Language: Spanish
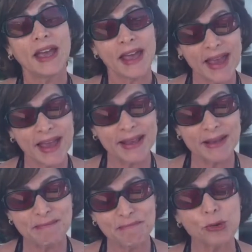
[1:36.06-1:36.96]

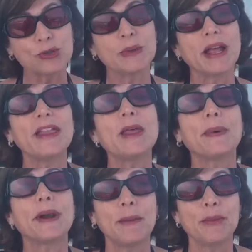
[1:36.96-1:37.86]
en posibilidades de
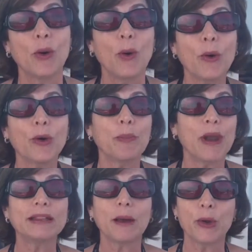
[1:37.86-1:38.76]
premio, oro,
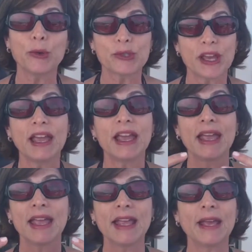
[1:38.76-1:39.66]
plata, bronce
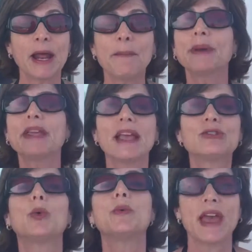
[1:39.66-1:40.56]
y Grand Prix
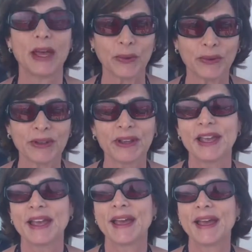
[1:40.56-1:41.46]
estuvieron.
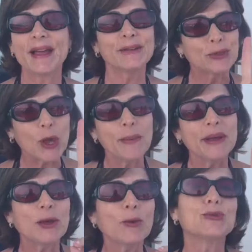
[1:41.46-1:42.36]
Eh,
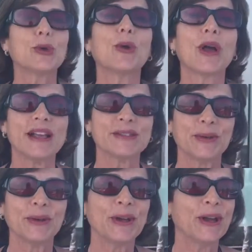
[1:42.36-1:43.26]
solamente un solo
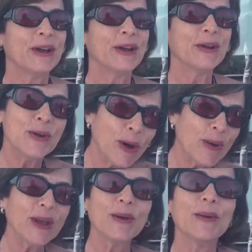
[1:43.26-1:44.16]
caso. No
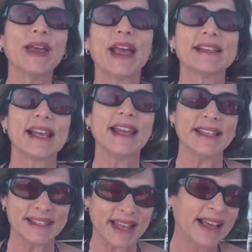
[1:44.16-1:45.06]
lo incluí en esa
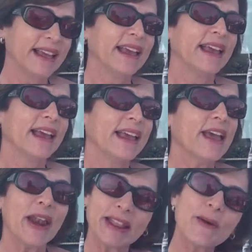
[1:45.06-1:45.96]
lista
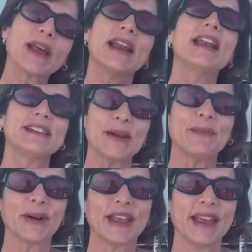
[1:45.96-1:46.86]
y ahora tengo que analizar
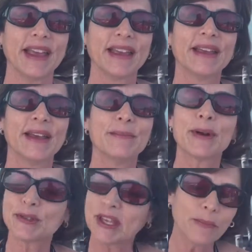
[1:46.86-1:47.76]
por qué.
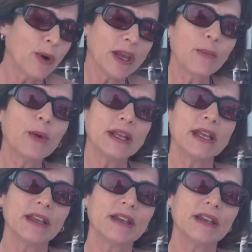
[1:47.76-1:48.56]
Pero sí, muy, muy